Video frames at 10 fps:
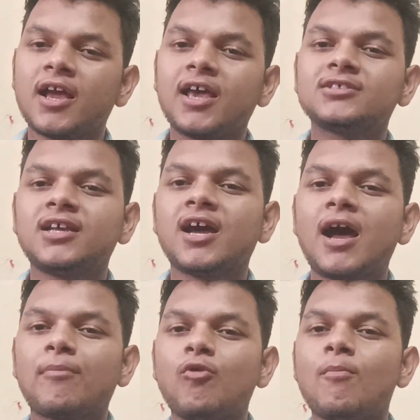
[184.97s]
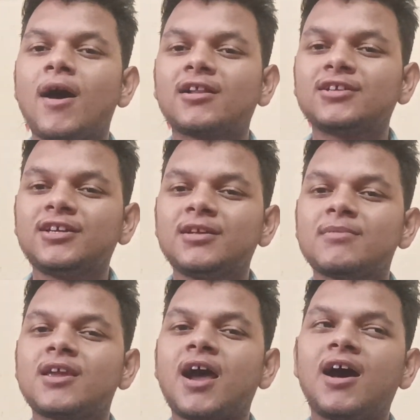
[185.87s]
कैसा लगा आपको भारतीय टीम
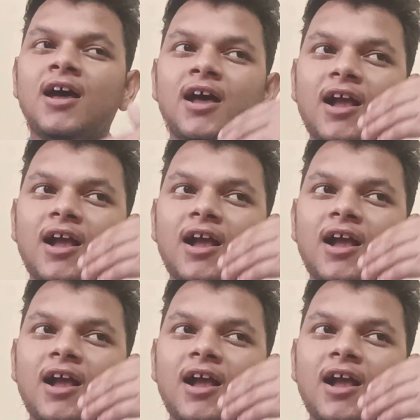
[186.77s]
क्या